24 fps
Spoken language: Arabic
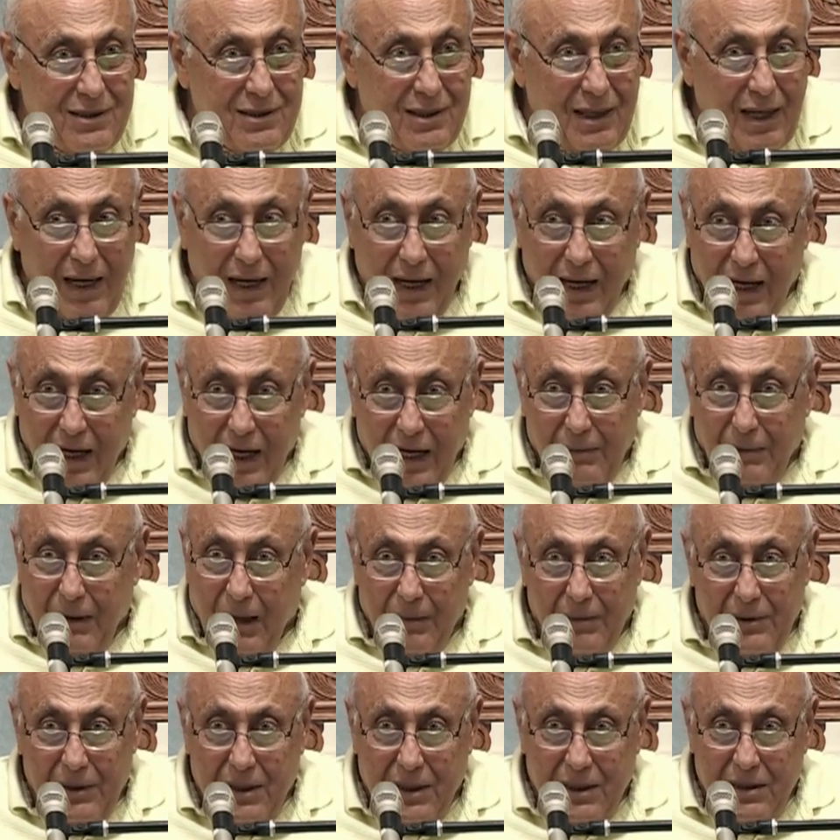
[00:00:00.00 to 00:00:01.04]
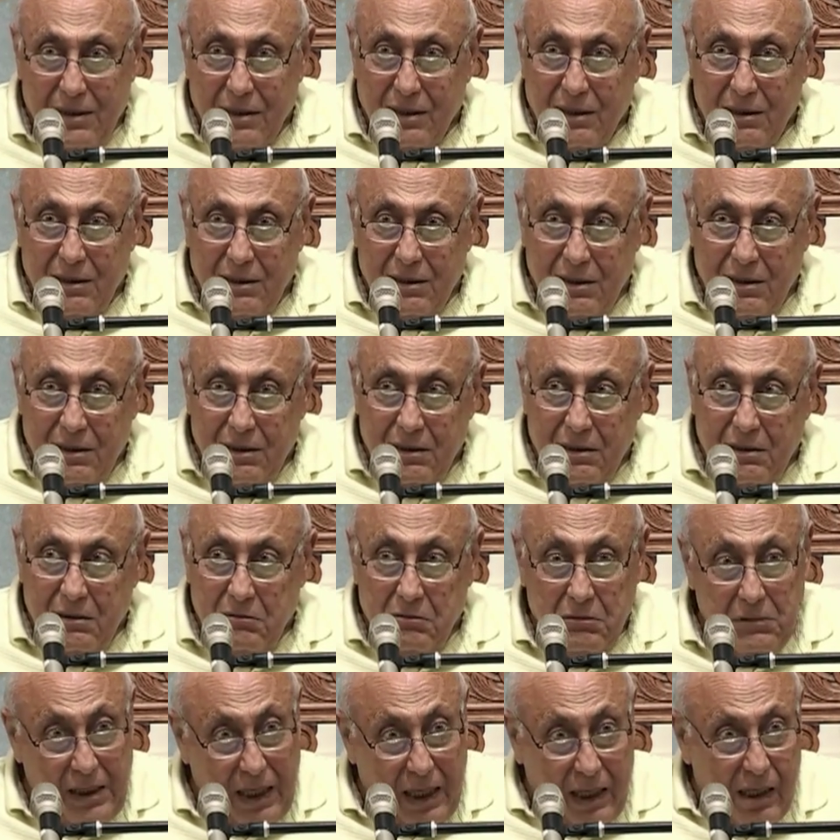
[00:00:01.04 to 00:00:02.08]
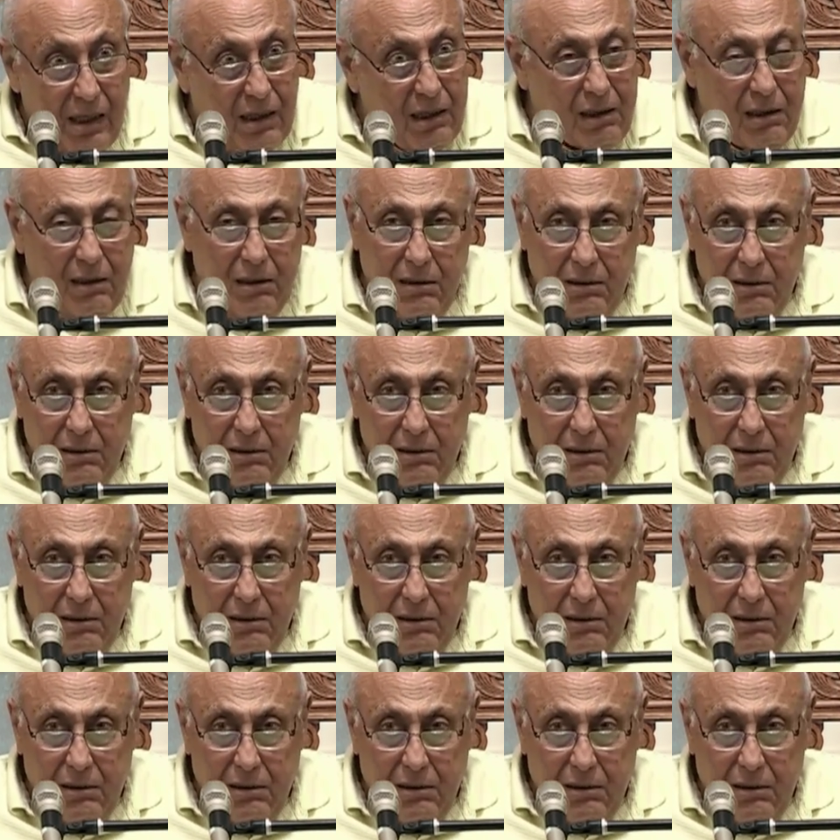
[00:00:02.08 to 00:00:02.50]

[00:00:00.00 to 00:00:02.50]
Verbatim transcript: غاب عمل كده هلك